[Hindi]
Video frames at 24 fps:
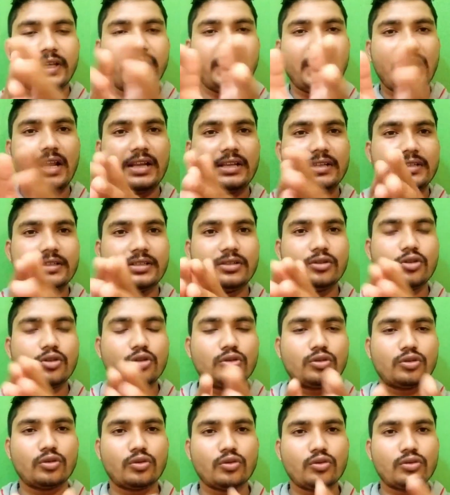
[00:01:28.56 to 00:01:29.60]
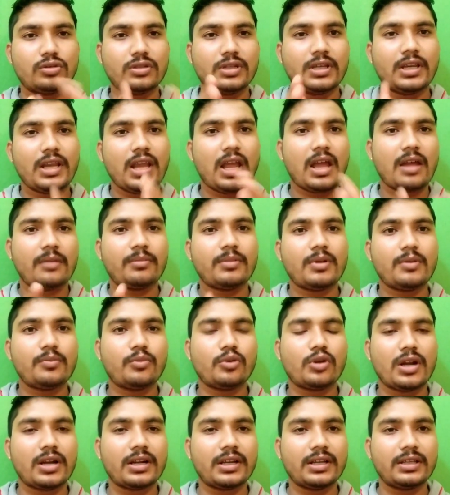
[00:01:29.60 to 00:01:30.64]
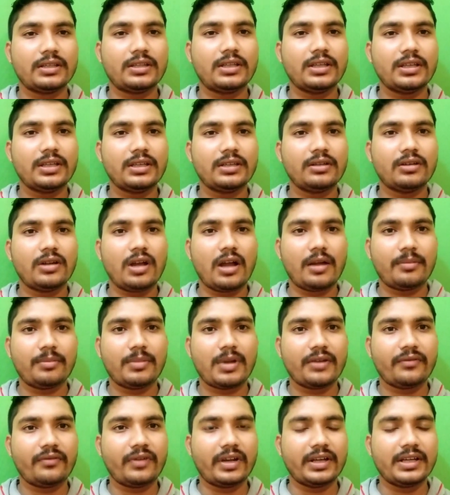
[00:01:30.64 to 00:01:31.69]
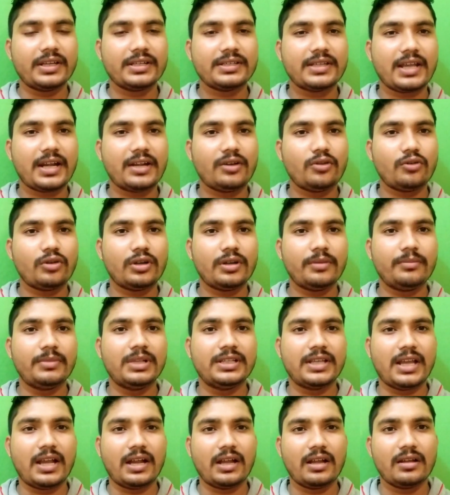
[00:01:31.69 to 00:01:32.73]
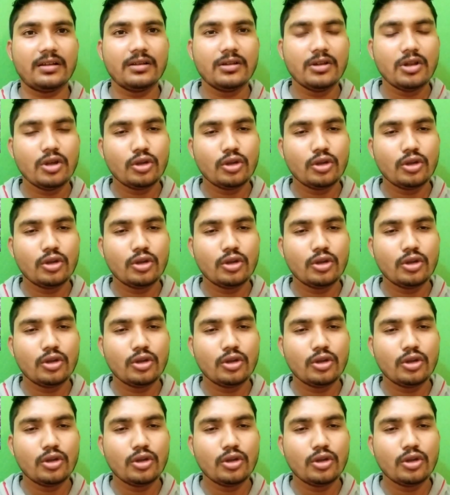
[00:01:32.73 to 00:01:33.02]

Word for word: हिला लीजिए दोस्तों तो उससे क्या आपका पूरा रेती आपका फंगीसाइड और ये मिल जाएगा